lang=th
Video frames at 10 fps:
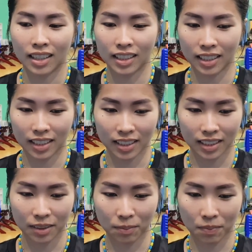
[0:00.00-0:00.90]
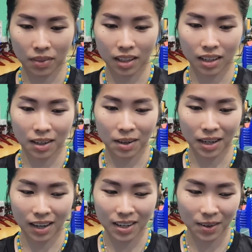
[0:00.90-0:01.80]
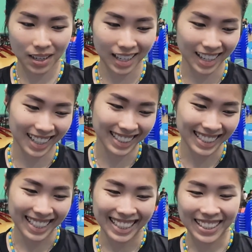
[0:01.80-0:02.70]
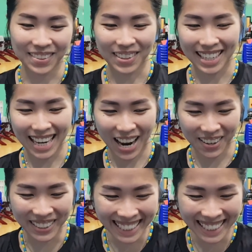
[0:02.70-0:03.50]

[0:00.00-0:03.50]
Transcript: เเขาเรียกว่าอะไรนะคะพยายาม